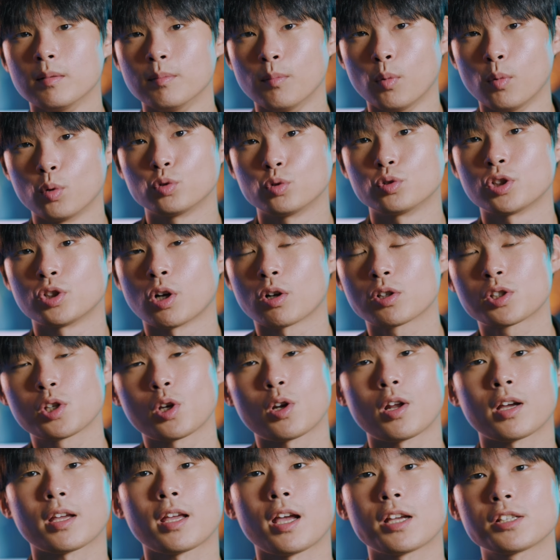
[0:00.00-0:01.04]
모두
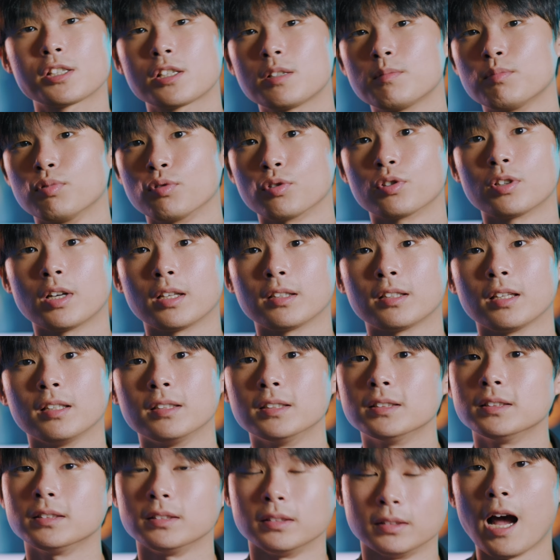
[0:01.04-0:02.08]
적절하게 하시는
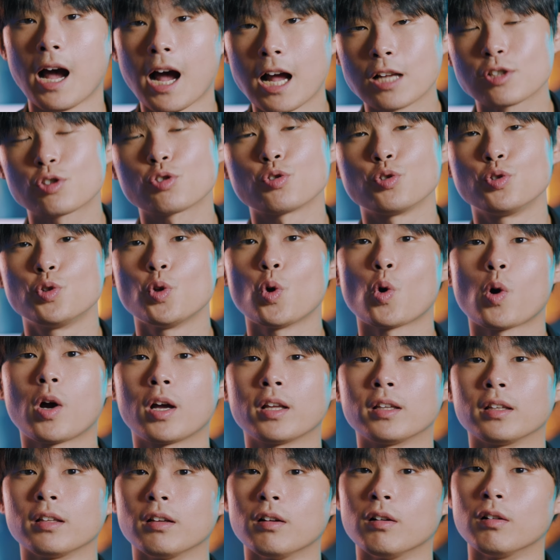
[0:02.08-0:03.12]
분들한테는 아주
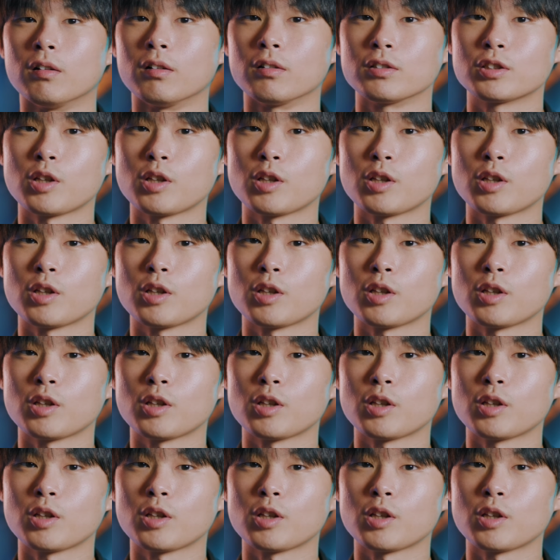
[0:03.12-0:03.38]
유용한 어,